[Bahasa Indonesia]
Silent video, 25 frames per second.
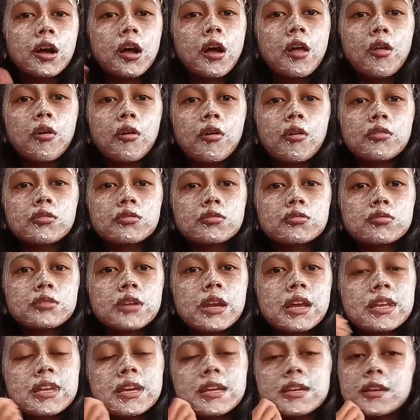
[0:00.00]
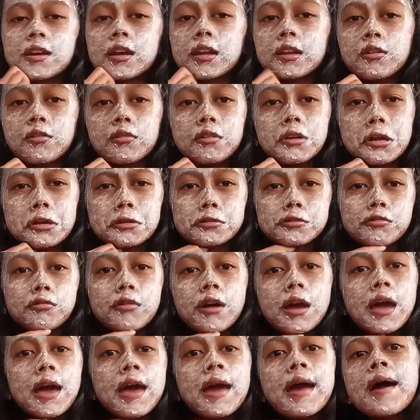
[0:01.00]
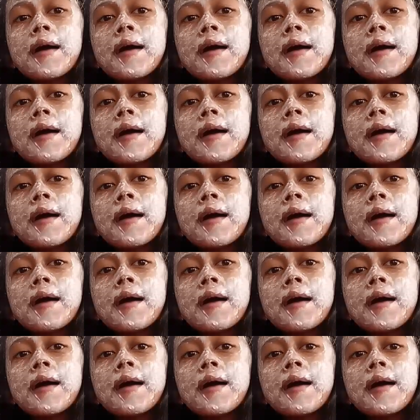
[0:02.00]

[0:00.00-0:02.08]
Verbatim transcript: kalau sudah jadi adonan kue